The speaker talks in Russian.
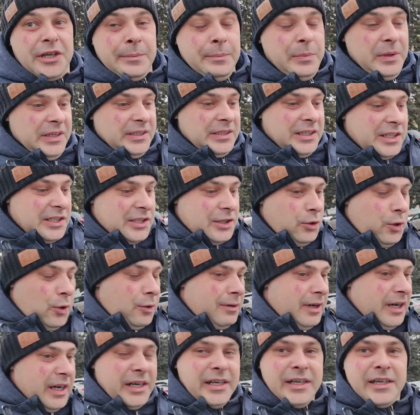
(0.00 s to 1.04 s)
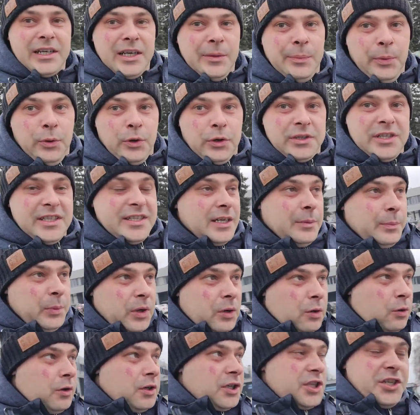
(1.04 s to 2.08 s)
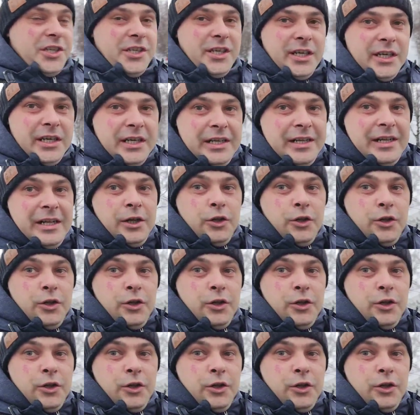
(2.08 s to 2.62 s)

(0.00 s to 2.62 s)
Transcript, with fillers: ж, ребята, снова аэропорт Запорожье.